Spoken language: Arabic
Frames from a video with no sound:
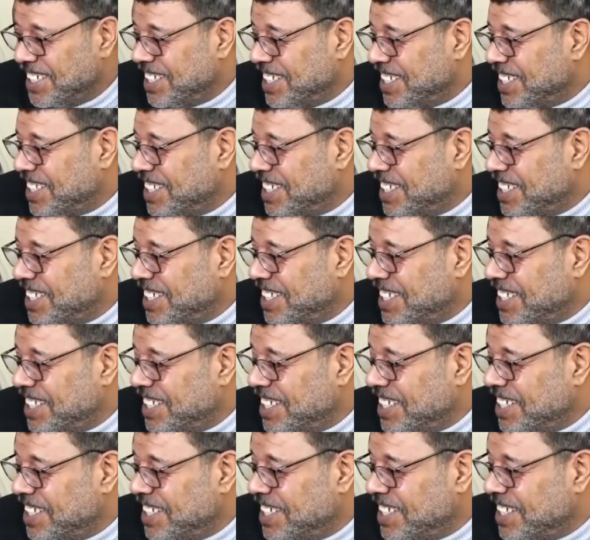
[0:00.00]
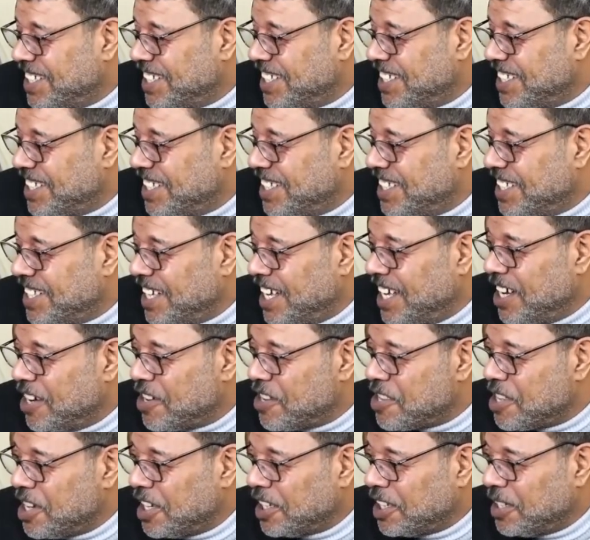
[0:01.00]
السلام عليكم استاذ اشرف عليكم
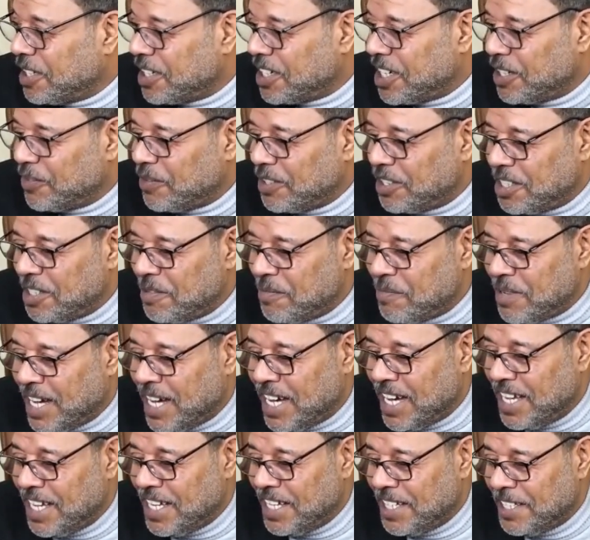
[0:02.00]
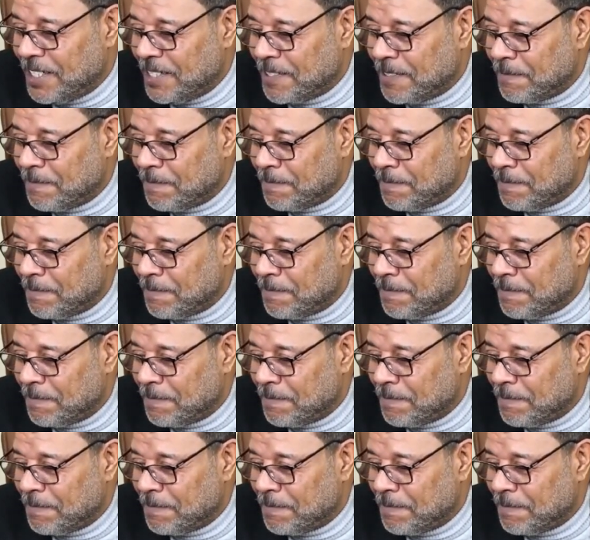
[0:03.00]
السلام ورحمه الله تفضل معايا